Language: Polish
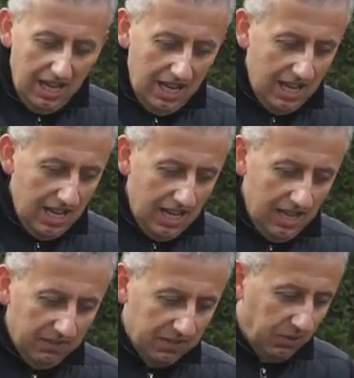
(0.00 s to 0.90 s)

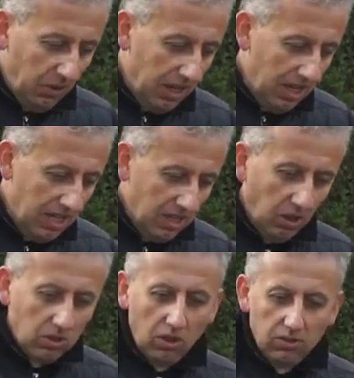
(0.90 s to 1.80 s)
E, w swojej
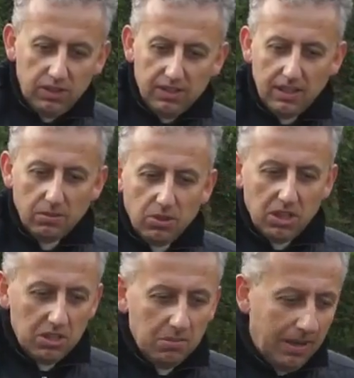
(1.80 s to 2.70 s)
hodowli
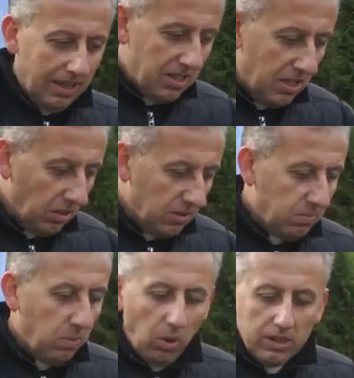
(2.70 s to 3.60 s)
zajmuje się bardziej
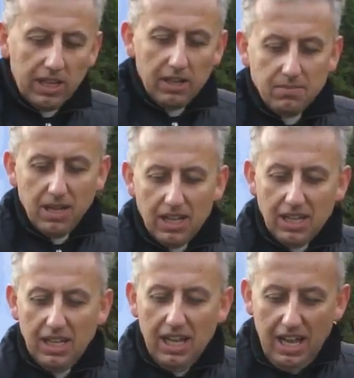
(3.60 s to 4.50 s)
rozpłodem
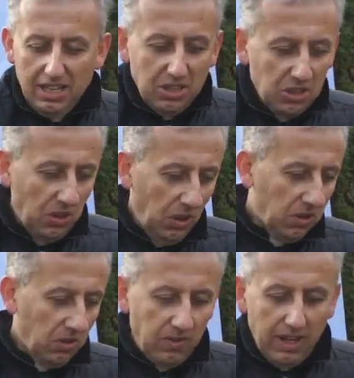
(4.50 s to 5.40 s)
niż
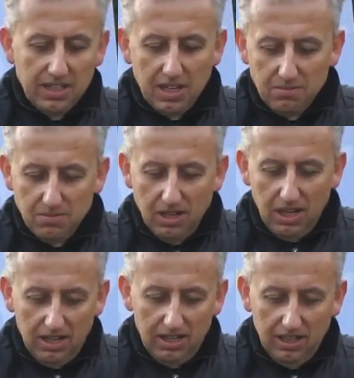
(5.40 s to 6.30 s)
lotowaniem,
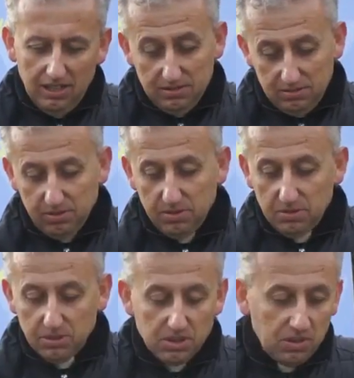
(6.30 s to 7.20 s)
ale
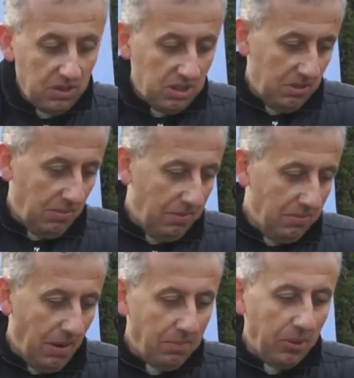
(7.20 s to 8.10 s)
rzeczywiście ma,
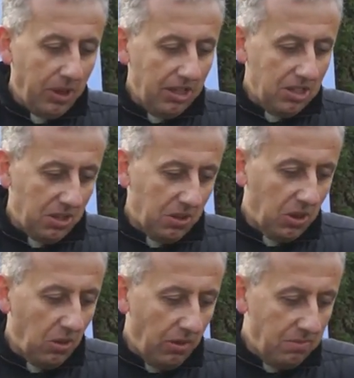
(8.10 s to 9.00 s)
ma pojęcie o
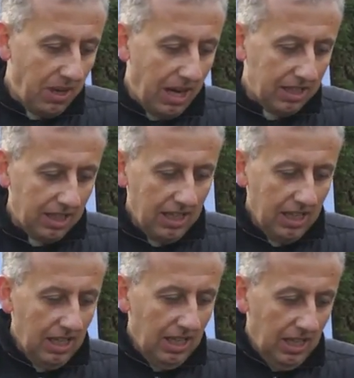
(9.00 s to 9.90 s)
gołębiach.
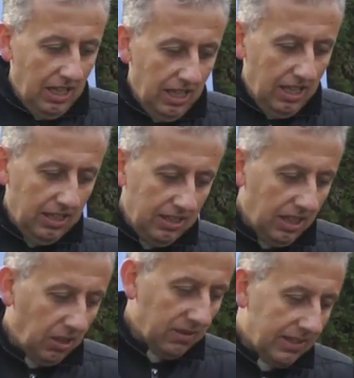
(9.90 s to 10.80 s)
E,
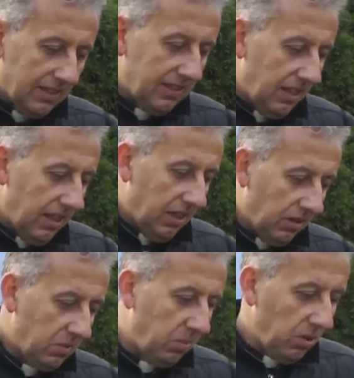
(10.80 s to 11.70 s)
jego stacja
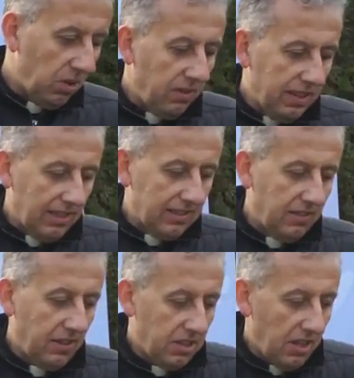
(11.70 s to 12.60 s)
rozpłodowa
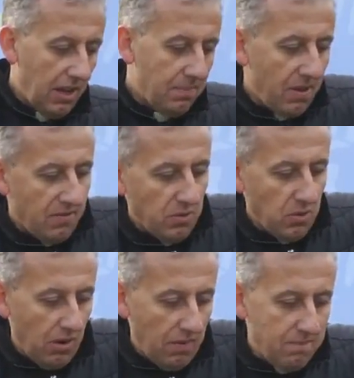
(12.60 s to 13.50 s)
nazywa się
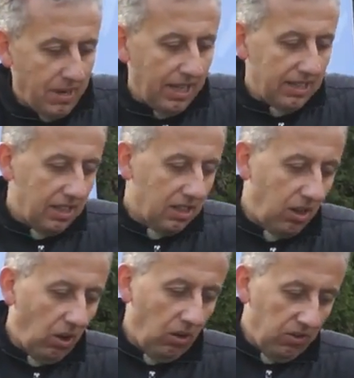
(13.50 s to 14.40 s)
EPW
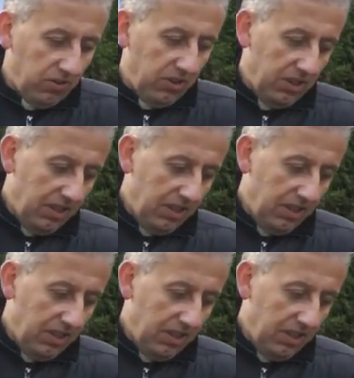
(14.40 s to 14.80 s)
Breeding Loft.